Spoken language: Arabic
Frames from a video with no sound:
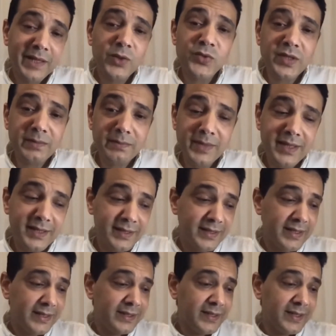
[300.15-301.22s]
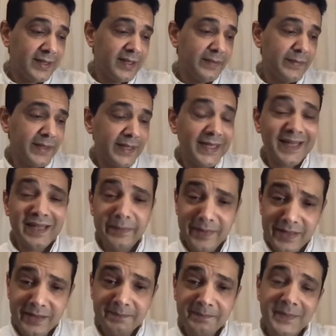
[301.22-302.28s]
ما يسمى الترجمه
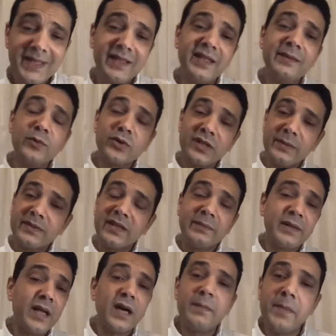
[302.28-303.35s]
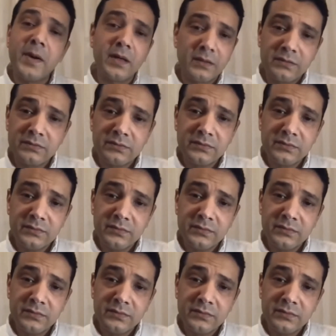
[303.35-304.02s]
الاعلاميه اللي هي مرتبطه بالاخبار